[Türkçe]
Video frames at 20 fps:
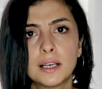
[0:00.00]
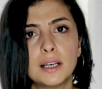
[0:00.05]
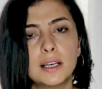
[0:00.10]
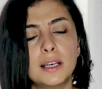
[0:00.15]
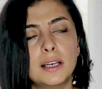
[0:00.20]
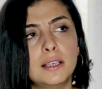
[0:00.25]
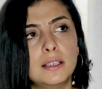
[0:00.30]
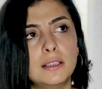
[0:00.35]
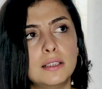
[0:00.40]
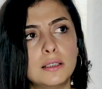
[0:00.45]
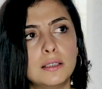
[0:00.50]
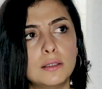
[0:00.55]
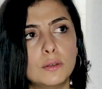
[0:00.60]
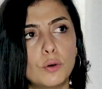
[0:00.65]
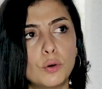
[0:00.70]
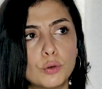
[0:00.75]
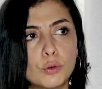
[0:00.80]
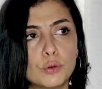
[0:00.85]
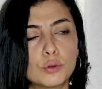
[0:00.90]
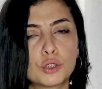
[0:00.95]
e, o
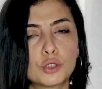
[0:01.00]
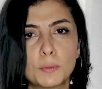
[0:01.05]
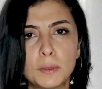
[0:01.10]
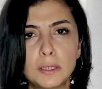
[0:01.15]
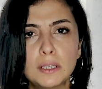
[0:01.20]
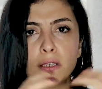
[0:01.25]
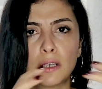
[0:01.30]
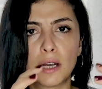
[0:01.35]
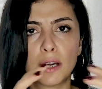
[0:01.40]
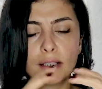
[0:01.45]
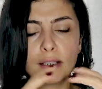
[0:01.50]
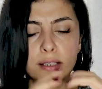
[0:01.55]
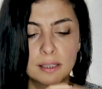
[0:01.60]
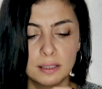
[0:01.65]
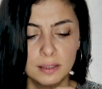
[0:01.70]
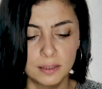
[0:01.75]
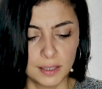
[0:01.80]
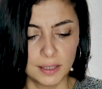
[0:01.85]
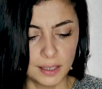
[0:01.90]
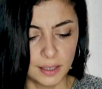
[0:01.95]
görüşmenin enerjisini
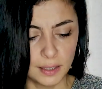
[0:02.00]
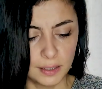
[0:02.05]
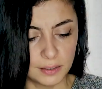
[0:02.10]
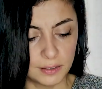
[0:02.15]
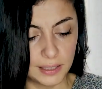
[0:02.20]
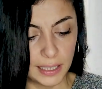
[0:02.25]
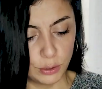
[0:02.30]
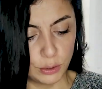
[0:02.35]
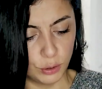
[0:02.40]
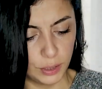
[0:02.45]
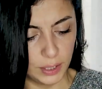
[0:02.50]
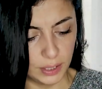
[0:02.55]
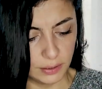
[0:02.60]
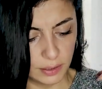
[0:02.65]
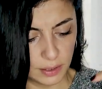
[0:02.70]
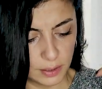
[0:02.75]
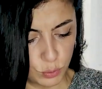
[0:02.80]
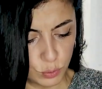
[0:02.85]
de regüle ederiz,